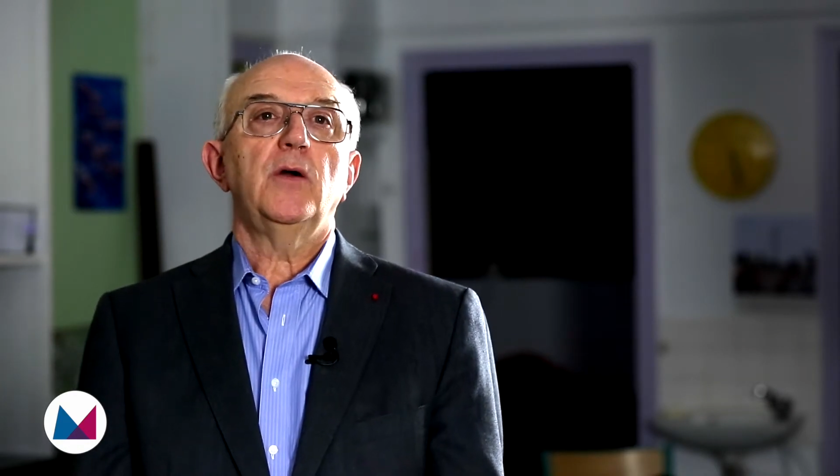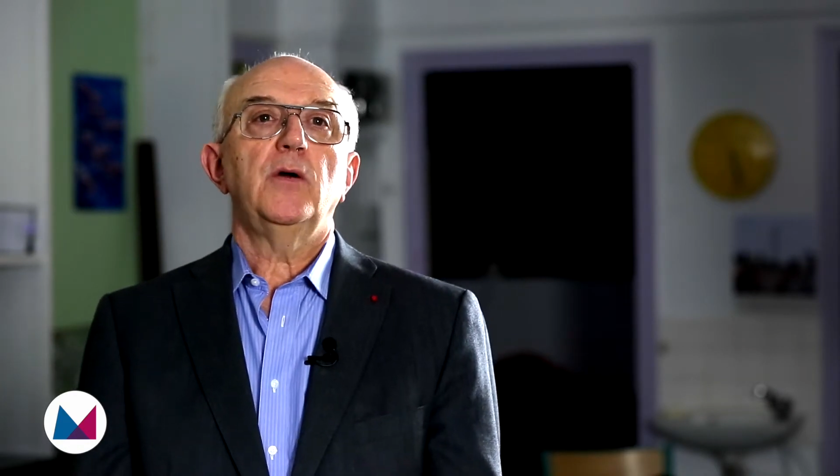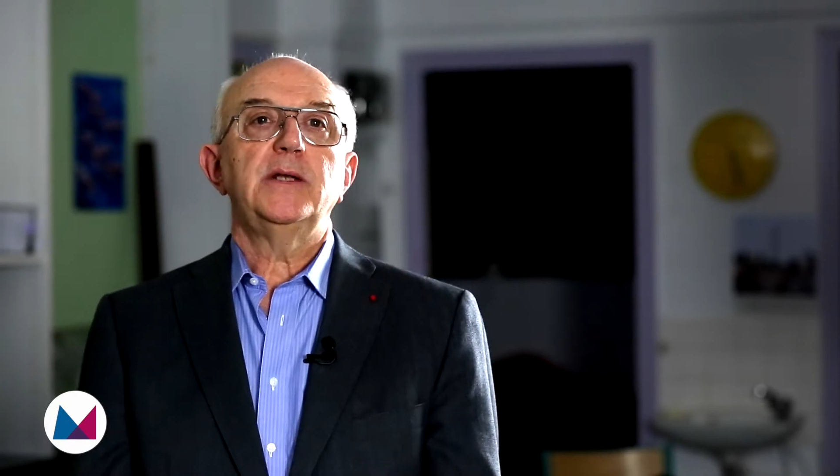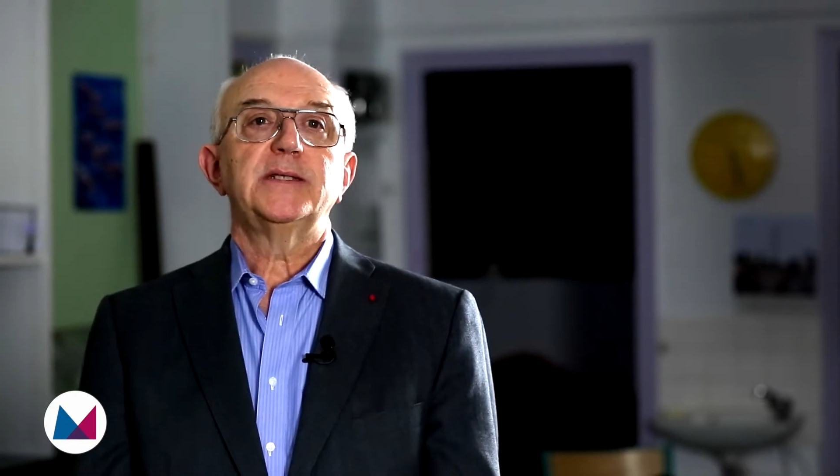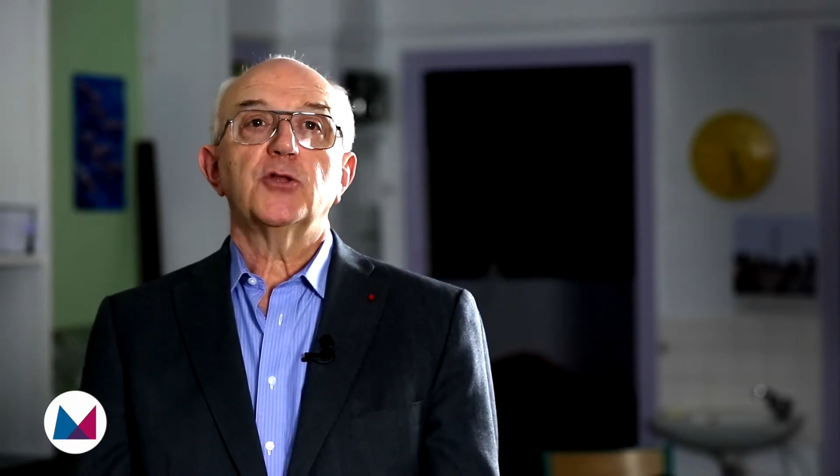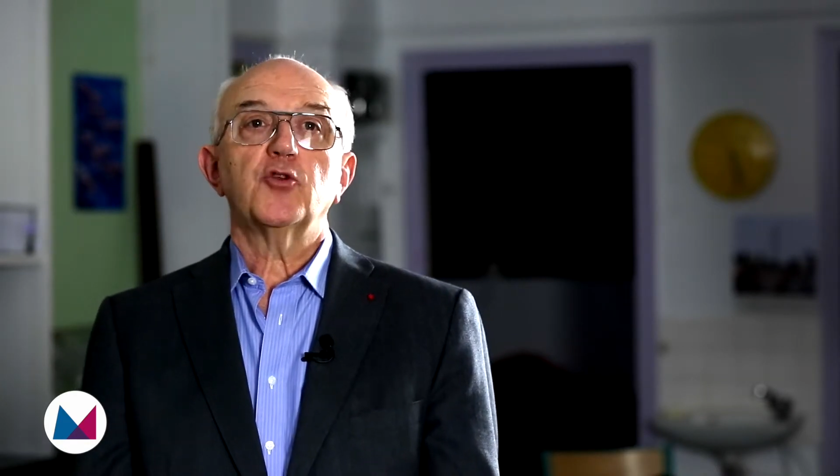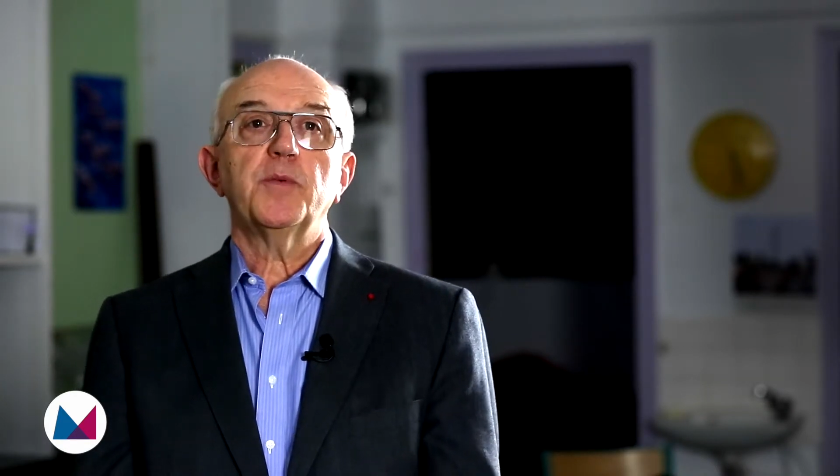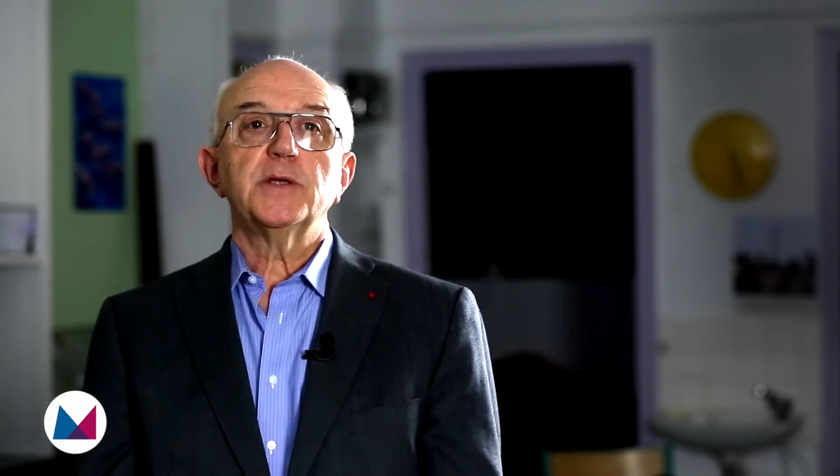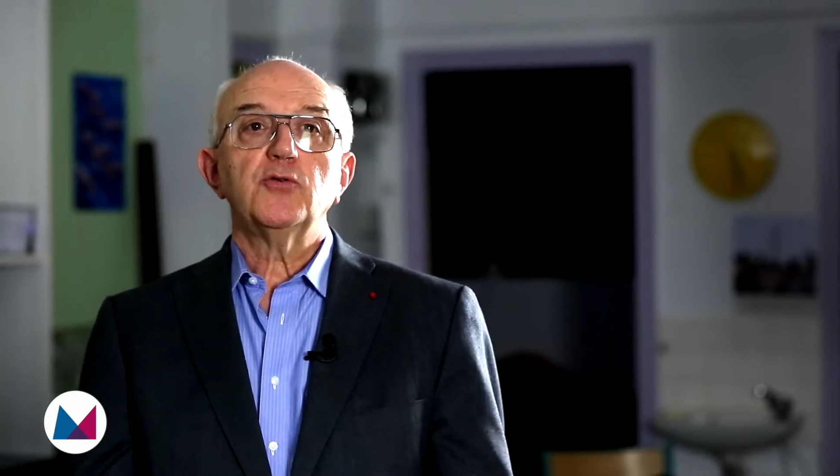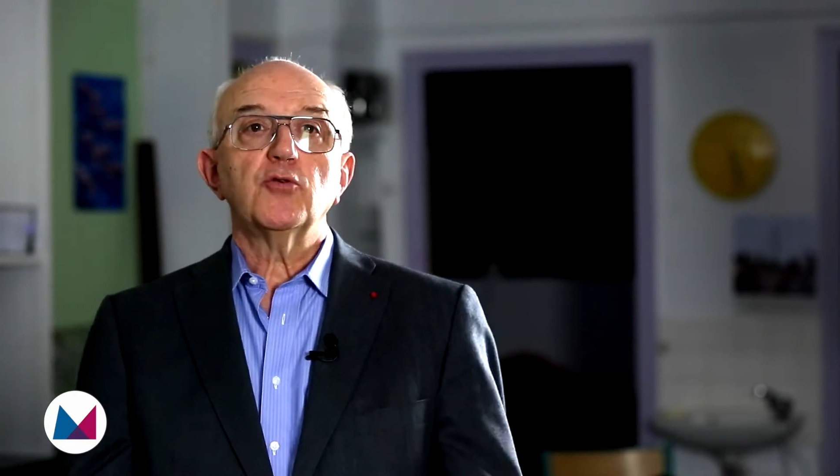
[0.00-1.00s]
euh, les
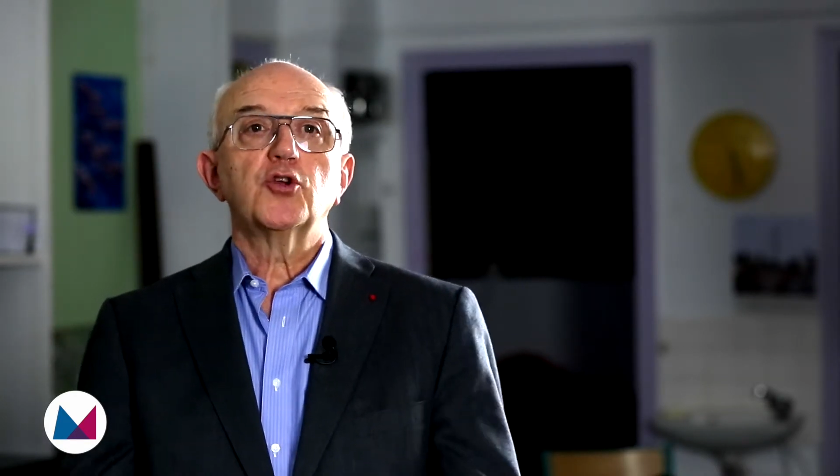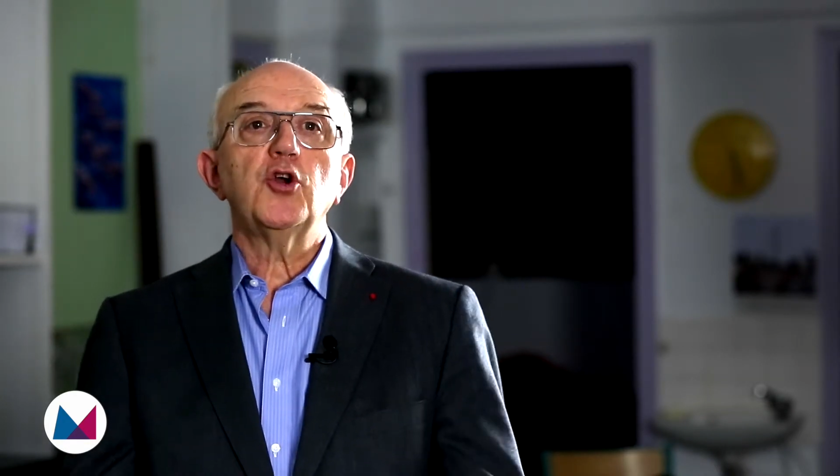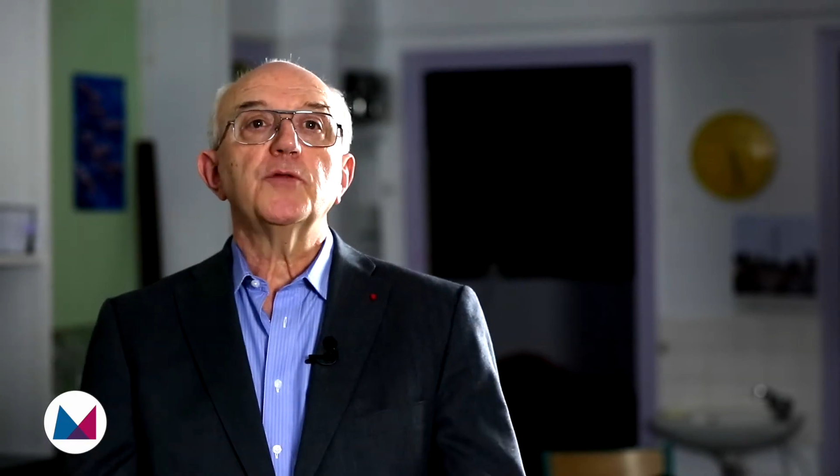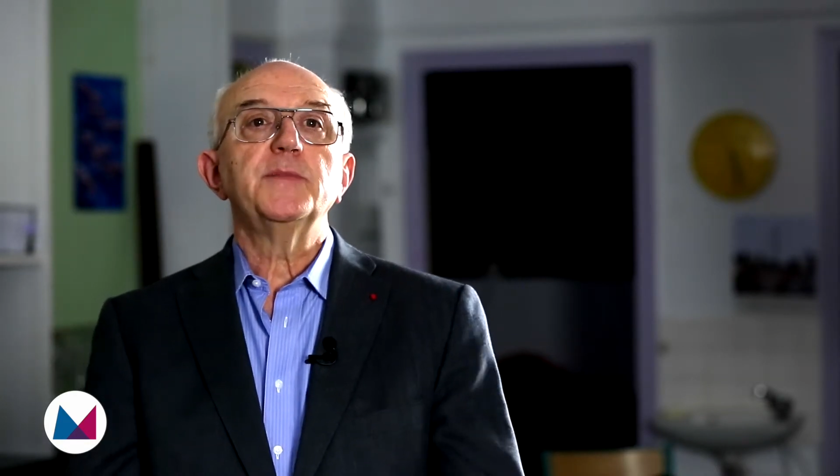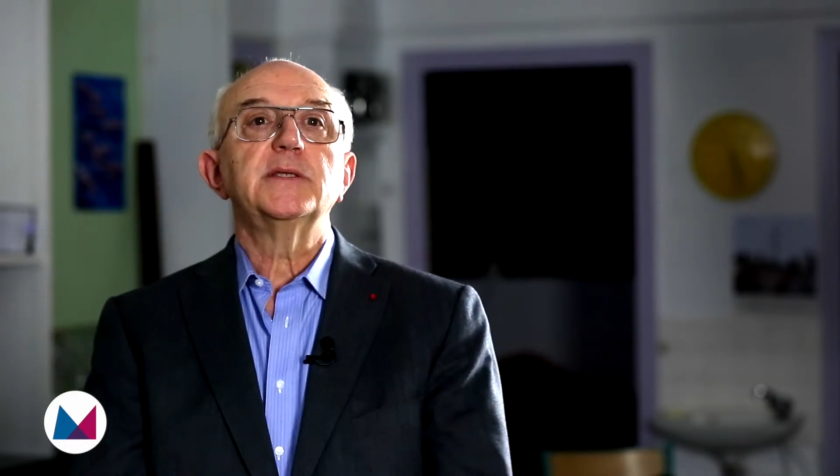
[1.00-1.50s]
entreprises dont le cœur de